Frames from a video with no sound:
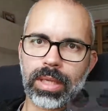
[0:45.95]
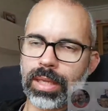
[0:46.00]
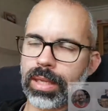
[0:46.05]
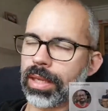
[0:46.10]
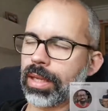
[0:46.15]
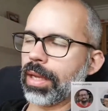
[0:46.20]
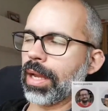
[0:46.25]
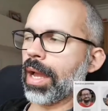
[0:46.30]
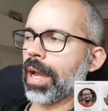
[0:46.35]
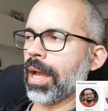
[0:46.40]

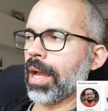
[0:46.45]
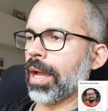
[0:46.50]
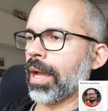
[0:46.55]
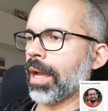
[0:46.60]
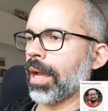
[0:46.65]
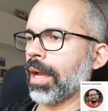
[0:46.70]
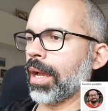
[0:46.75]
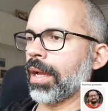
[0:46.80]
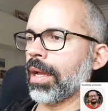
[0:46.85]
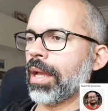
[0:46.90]
eh,
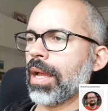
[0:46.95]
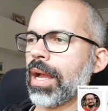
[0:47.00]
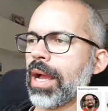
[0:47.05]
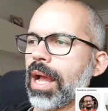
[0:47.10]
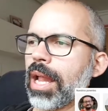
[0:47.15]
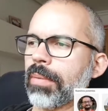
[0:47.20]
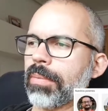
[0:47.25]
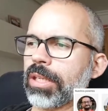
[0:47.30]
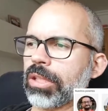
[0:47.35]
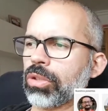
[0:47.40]
a
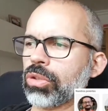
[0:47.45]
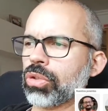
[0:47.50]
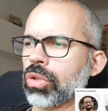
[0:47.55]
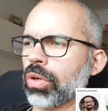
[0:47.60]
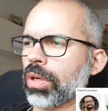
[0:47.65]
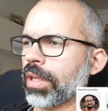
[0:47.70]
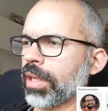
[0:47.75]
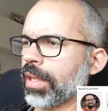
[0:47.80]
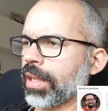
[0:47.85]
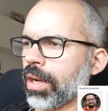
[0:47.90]
Alberto
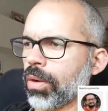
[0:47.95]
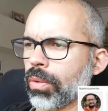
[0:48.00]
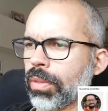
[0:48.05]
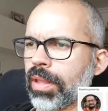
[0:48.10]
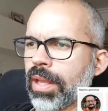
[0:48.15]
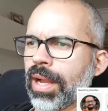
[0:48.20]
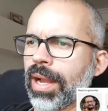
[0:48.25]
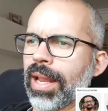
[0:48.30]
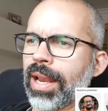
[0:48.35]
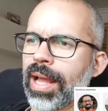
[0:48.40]
Soler, a
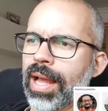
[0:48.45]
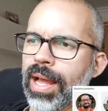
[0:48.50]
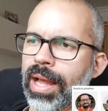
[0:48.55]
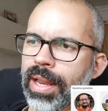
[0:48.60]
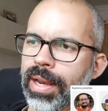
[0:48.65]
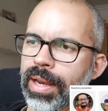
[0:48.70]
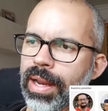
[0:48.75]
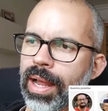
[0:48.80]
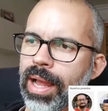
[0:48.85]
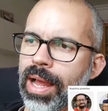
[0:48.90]
Lucia
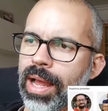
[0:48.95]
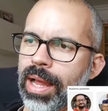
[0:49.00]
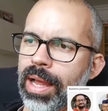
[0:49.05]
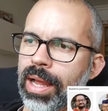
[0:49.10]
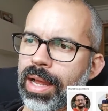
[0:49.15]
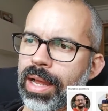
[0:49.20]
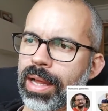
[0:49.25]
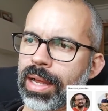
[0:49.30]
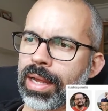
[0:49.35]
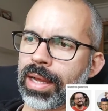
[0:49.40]
Galán,
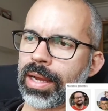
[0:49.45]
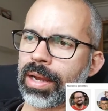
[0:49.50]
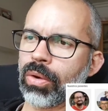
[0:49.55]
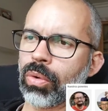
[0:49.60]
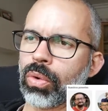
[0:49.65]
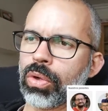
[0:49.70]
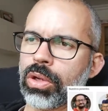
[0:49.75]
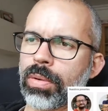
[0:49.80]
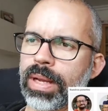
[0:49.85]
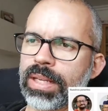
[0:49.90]
a
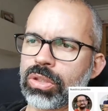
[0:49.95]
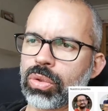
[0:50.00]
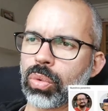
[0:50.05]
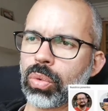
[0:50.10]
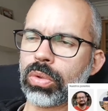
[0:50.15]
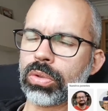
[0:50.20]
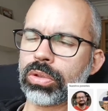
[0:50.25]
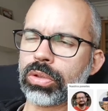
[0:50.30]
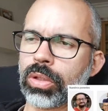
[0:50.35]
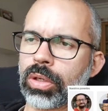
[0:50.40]
Julio
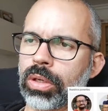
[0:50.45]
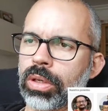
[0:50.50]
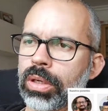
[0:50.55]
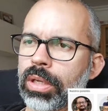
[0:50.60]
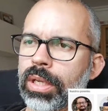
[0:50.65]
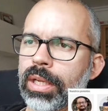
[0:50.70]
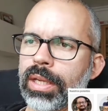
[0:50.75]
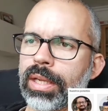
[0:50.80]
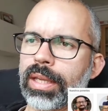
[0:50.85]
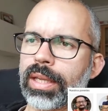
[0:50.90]
Basulto,
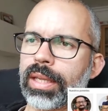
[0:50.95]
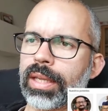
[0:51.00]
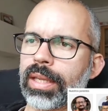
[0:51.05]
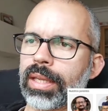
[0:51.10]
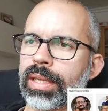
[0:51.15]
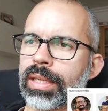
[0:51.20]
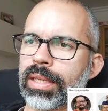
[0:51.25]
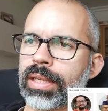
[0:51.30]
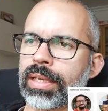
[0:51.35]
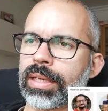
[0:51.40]

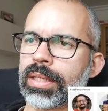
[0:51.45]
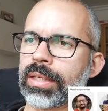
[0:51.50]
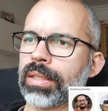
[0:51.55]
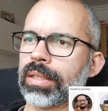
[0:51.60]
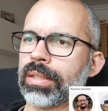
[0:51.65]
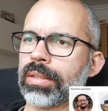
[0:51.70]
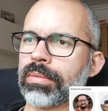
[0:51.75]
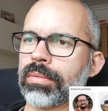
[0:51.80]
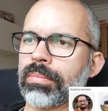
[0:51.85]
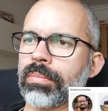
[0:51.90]

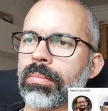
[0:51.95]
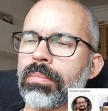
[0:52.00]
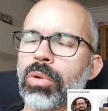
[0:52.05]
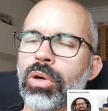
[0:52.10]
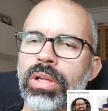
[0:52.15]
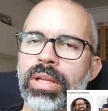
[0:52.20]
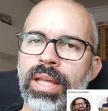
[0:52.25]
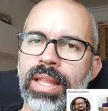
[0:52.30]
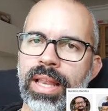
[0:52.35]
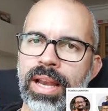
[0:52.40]
eh,
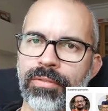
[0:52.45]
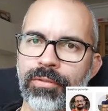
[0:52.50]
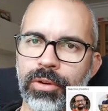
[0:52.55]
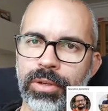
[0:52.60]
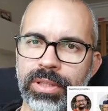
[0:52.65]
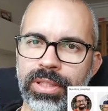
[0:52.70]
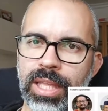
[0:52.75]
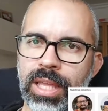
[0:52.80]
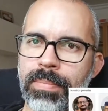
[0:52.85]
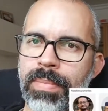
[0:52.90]
Mónica de la
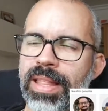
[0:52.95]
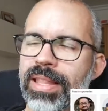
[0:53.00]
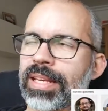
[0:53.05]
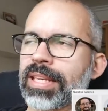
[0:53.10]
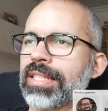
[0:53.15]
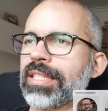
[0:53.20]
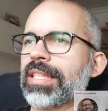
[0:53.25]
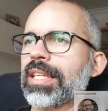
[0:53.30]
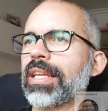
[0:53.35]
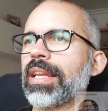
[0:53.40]
Fuente de
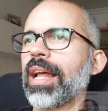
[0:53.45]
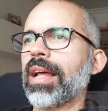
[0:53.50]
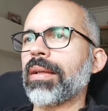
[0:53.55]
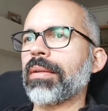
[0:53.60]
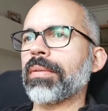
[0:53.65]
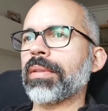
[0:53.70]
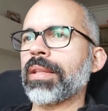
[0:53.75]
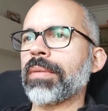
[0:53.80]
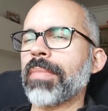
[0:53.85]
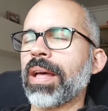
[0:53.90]
Madre
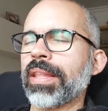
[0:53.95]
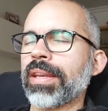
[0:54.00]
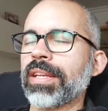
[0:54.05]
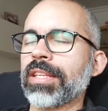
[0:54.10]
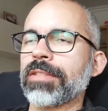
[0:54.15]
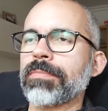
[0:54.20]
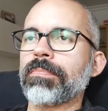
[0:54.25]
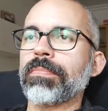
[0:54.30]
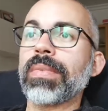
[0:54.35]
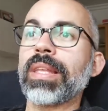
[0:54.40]
de
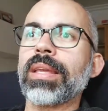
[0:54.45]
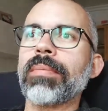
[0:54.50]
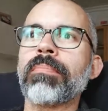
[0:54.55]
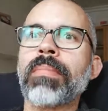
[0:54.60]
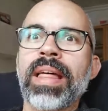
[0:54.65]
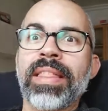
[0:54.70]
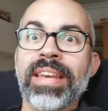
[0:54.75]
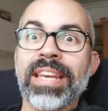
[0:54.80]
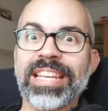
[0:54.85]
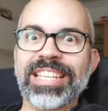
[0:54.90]
Madres,
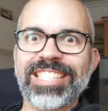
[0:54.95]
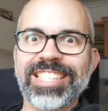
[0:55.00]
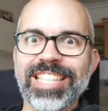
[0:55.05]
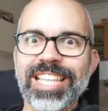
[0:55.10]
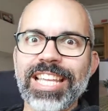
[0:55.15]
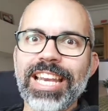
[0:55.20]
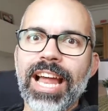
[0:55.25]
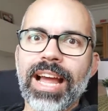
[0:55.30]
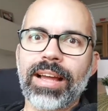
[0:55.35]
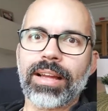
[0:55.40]

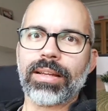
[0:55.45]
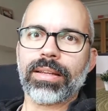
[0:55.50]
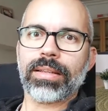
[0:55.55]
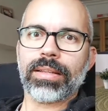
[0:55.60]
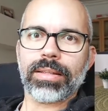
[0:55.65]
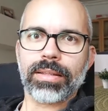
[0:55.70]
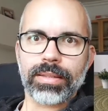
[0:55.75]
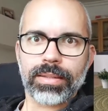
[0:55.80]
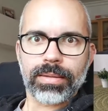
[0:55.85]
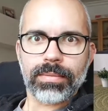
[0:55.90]
Estera?
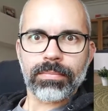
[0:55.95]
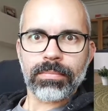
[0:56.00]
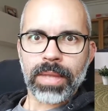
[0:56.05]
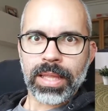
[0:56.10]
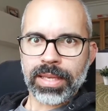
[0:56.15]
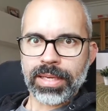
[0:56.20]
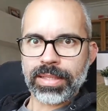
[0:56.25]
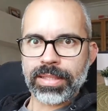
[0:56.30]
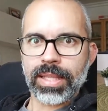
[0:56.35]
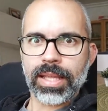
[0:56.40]

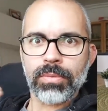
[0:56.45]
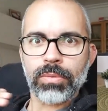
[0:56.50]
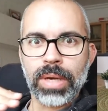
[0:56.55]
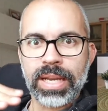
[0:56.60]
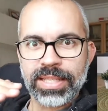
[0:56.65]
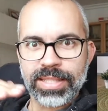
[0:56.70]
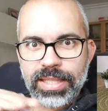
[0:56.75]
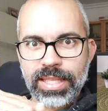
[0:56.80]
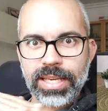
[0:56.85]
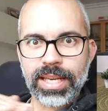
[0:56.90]

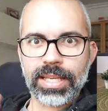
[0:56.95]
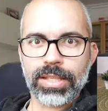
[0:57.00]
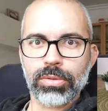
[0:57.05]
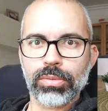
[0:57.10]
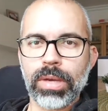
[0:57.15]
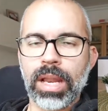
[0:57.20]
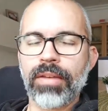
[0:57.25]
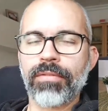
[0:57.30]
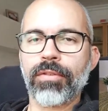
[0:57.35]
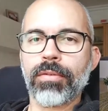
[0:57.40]
una estera es
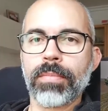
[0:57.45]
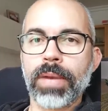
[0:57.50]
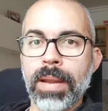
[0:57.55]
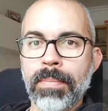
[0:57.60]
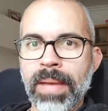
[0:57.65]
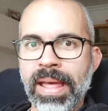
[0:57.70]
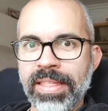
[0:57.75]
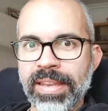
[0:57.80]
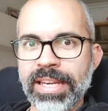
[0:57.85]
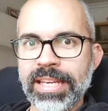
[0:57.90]
una alfombra,
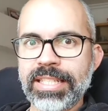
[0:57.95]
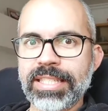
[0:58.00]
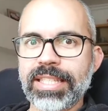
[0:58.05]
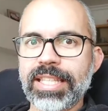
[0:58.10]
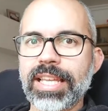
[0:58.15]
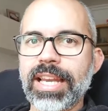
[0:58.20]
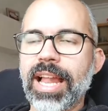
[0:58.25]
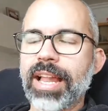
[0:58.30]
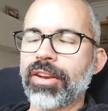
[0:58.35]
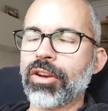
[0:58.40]
¿Madre
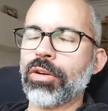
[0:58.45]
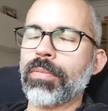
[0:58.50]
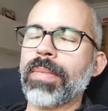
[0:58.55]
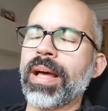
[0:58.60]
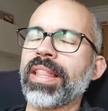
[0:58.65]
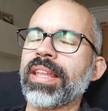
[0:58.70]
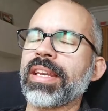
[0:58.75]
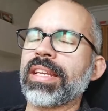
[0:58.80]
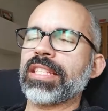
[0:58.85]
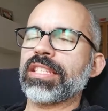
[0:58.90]
Estera? no,
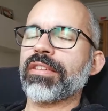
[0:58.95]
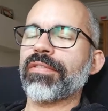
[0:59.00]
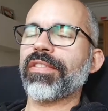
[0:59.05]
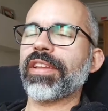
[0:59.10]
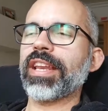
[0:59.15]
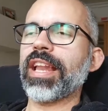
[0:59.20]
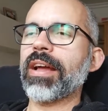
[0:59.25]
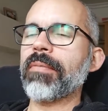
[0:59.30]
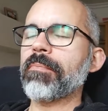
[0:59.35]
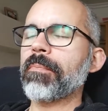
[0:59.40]
Madre
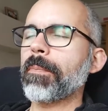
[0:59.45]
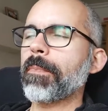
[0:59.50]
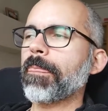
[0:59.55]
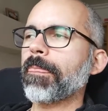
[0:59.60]
Esfera,